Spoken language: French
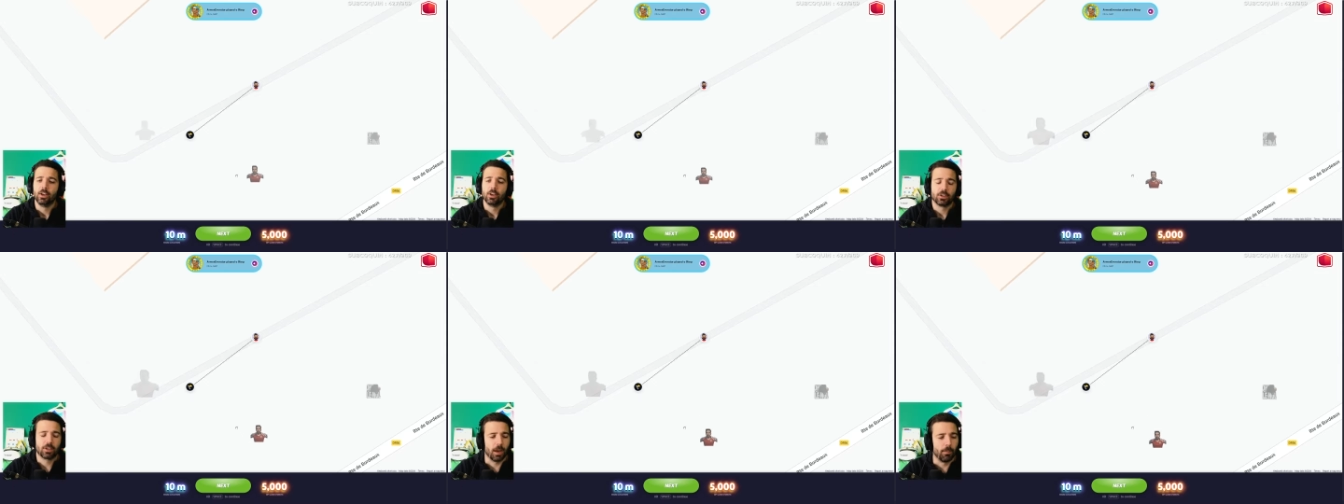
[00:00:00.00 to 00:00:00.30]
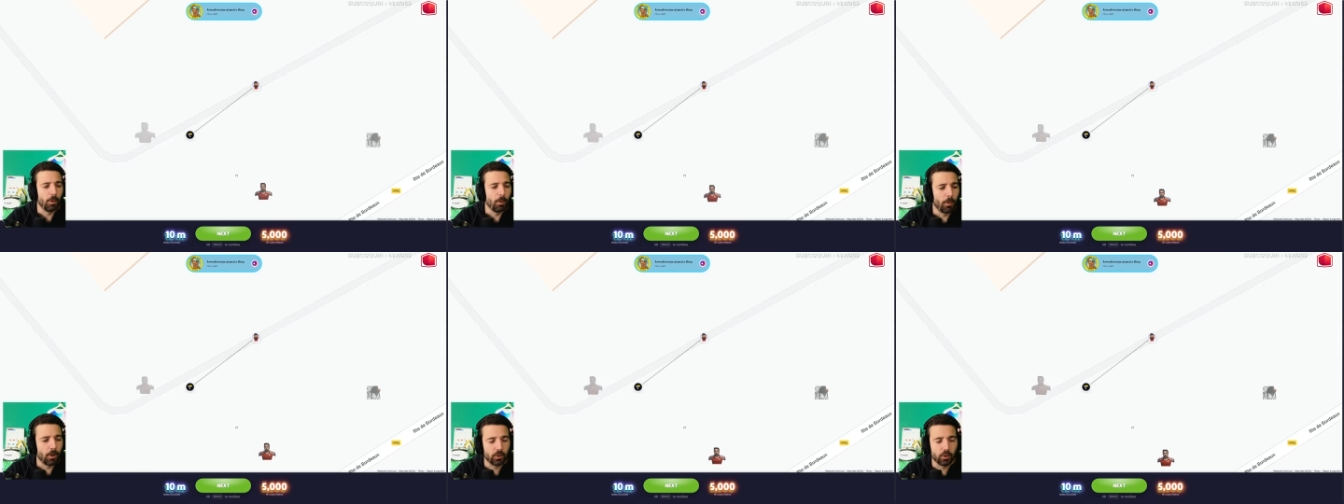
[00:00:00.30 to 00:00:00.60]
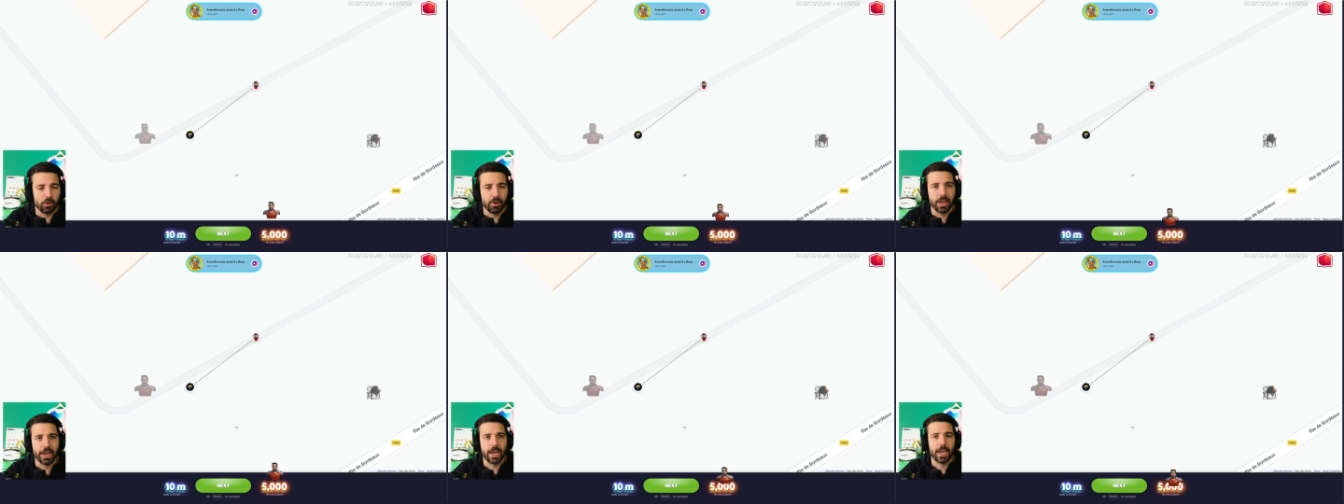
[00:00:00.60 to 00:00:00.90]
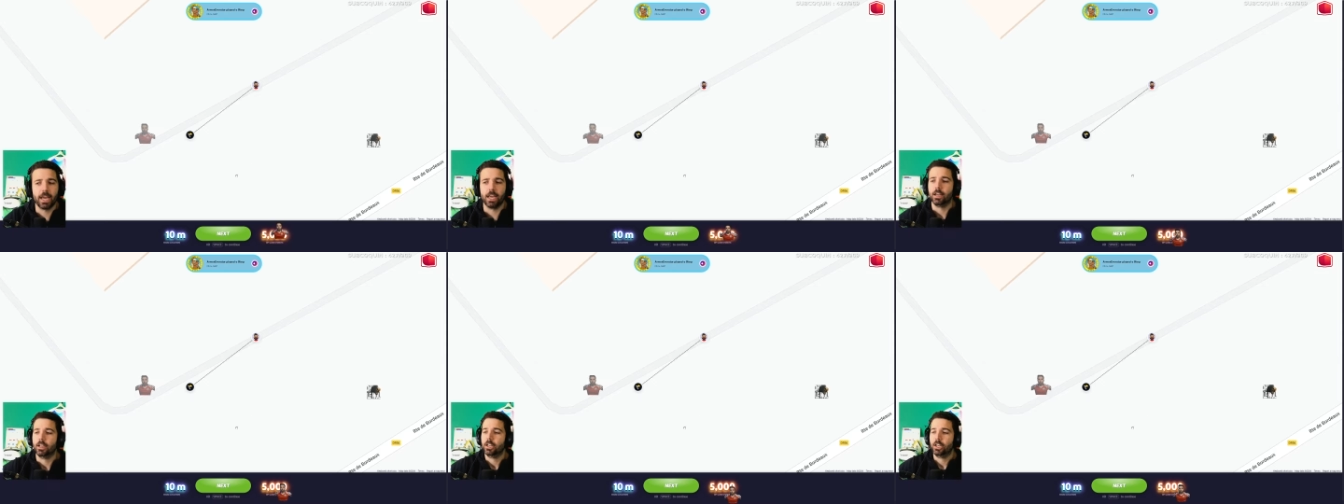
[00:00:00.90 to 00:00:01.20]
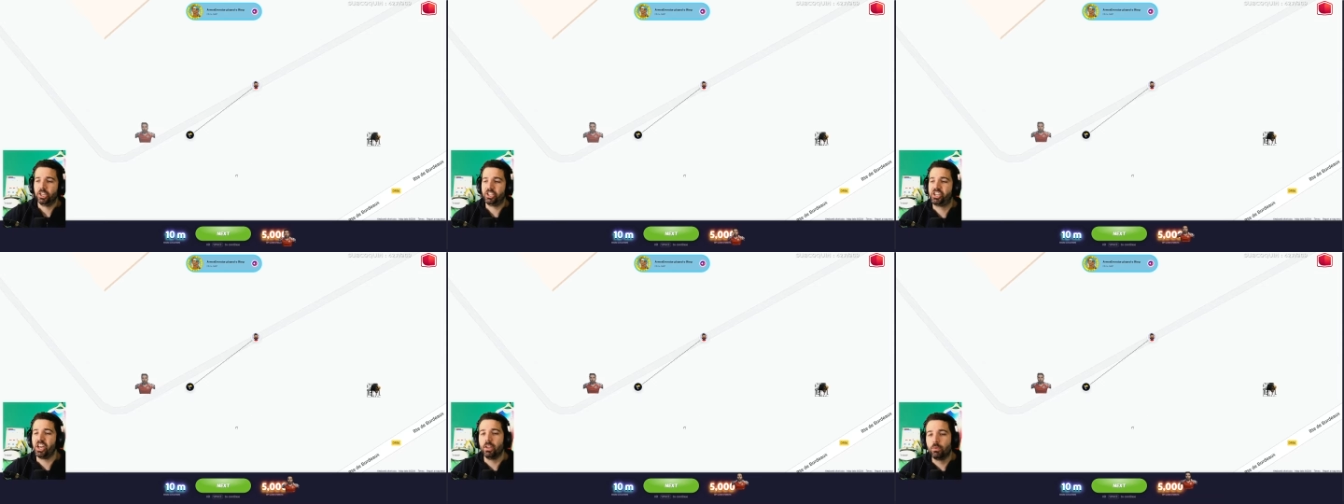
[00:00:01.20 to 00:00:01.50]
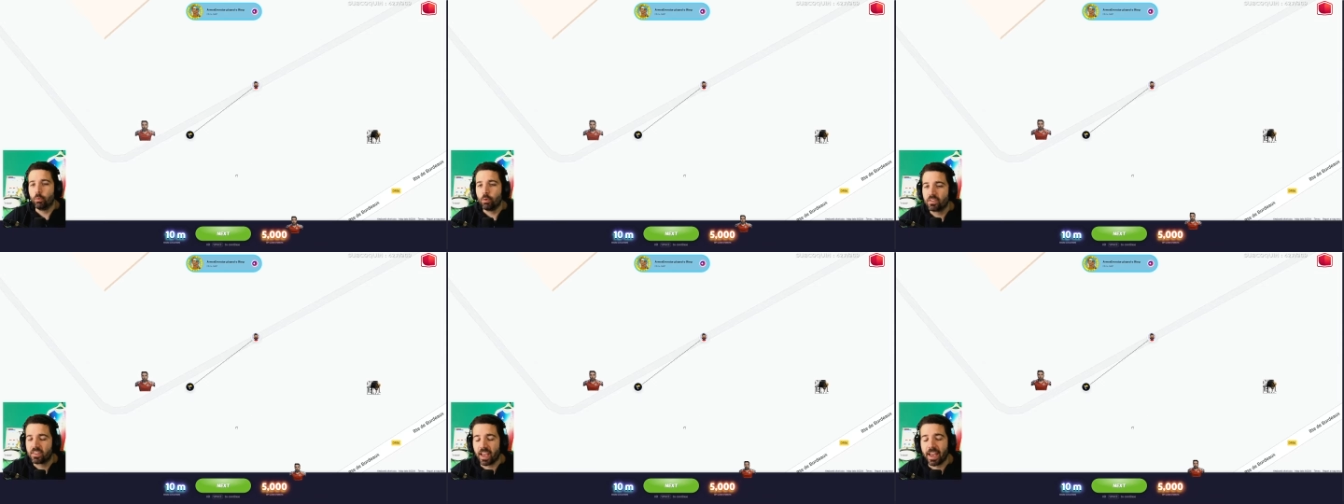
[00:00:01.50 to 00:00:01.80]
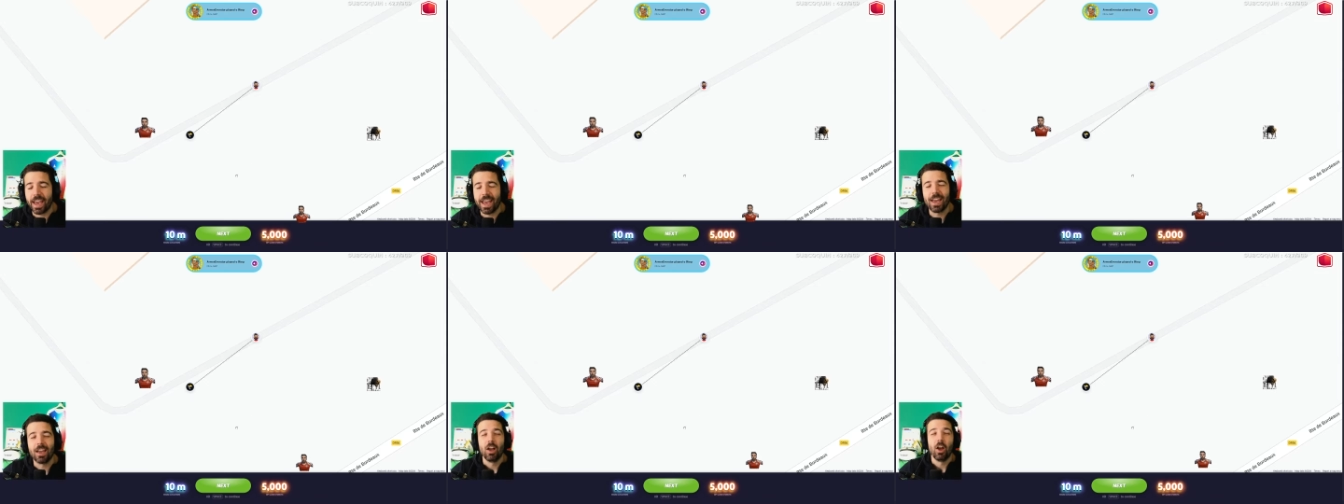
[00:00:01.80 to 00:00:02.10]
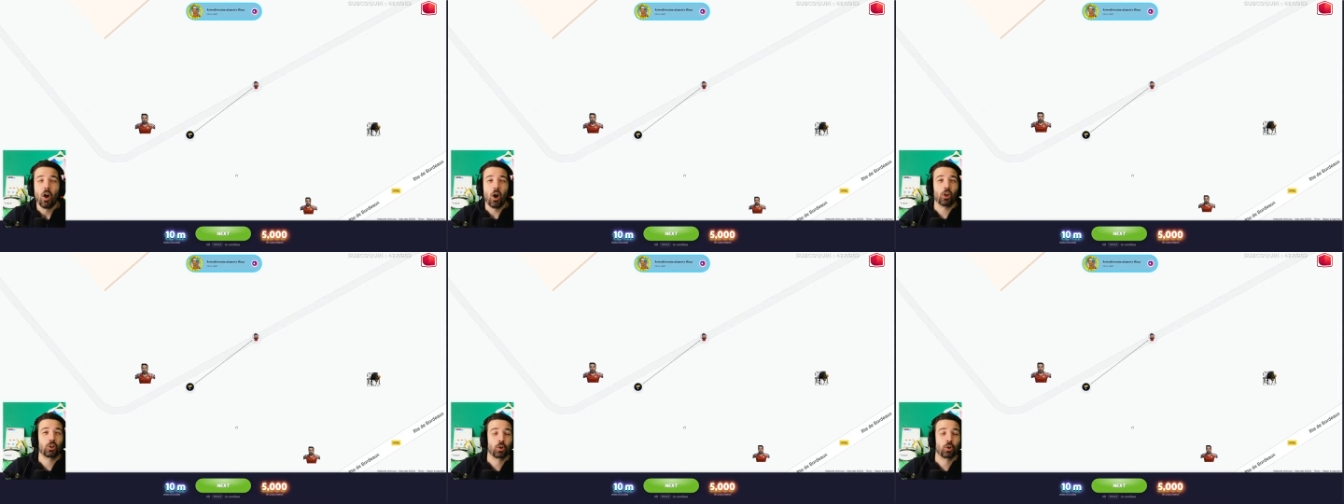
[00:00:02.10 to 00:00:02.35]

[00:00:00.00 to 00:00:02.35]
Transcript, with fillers: qu'à un moment donné, j'ai douté entre